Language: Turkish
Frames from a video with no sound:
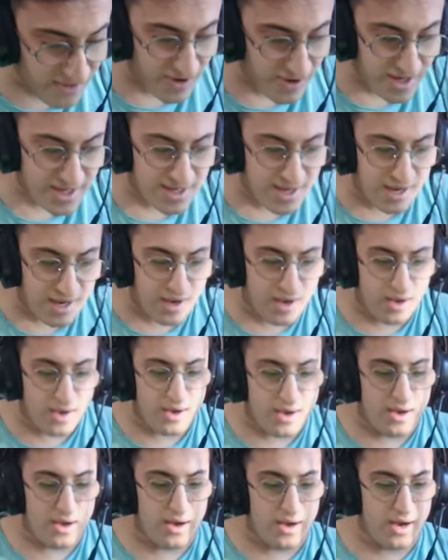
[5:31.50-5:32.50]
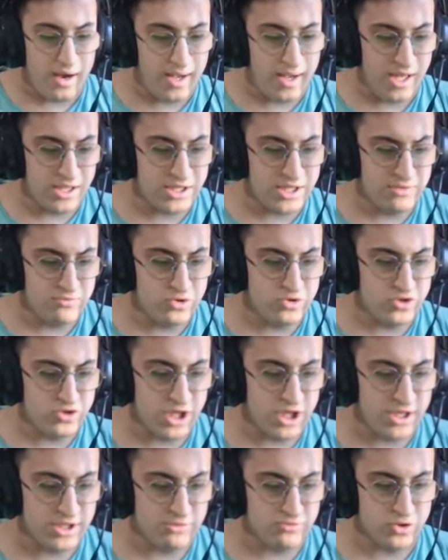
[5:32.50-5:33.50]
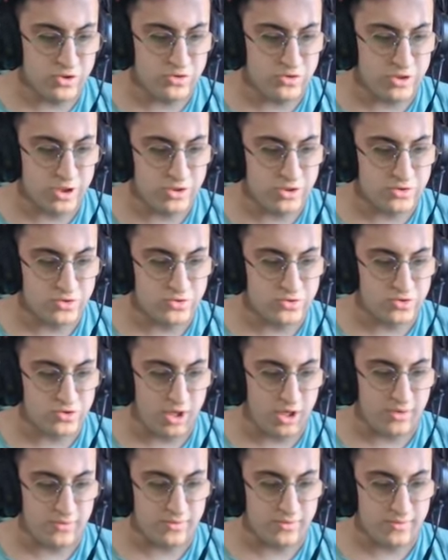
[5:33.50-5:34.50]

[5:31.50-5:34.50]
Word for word: var ya, hayatının bütün şansı burada kullanıyorsun şu an.